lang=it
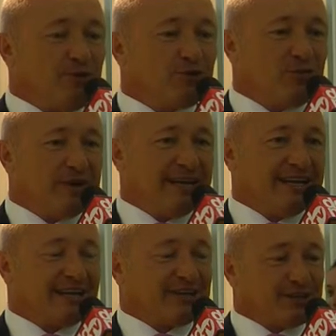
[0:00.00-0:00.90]
molto
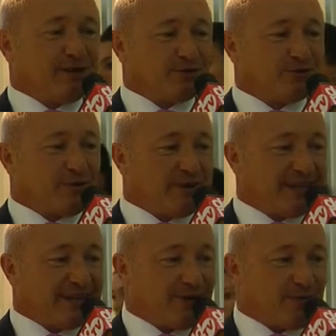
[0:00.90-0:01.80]
bene cresceremo
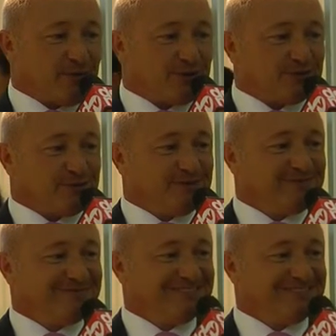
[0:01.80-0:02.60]
sicuramente anche l'anno prossimo.